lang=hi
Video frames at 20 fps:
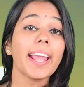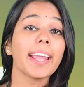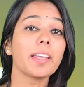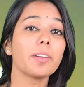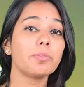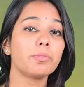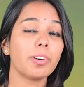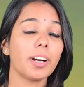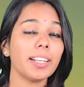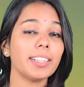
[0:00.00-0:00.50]

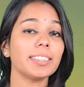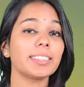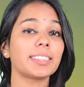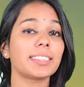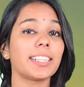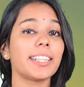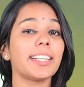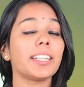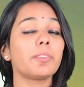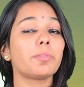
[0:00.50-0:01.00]
कि वन
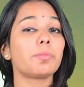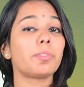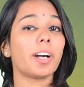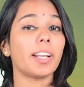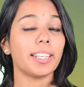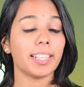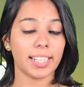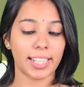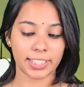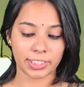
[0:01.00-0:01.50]
स्टेट
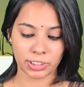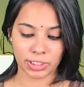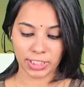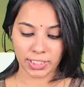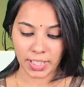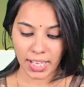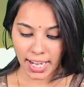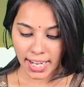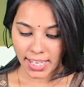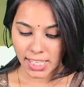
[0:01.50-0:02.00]
वन
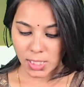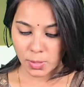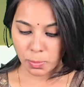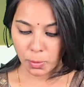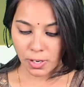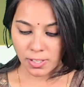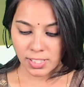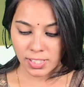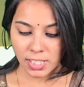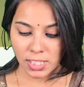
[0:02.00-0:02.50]
इलेक्शन इस
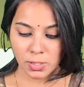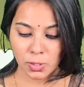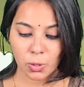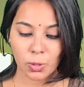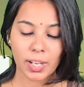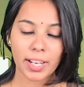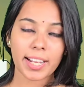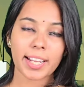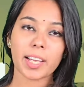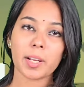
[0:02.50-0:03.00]
प्रोसेस को
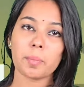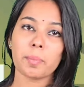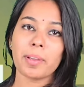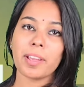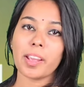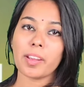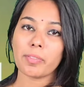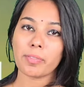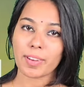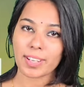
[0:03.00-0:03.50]
लेकर
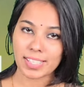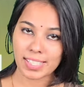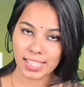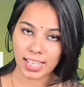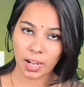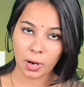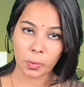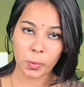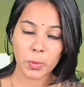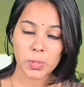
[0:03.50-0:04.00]
भी
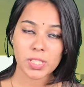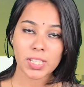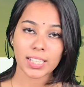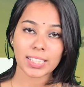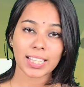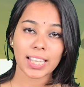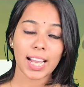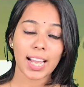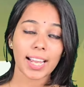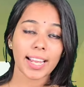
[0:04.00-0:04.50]
फैसला हो
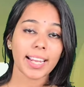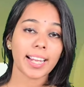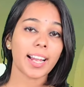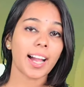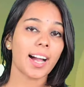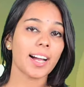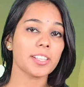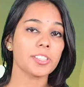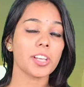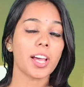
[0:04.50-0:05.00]
सकता है
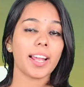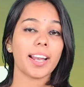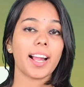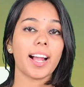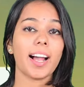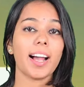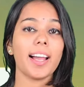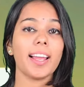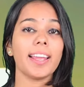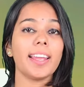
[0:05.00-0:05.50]
कहा जा
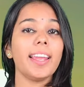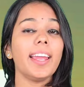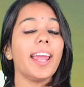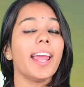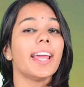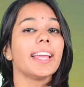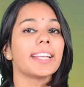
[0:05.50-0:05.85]
रहा है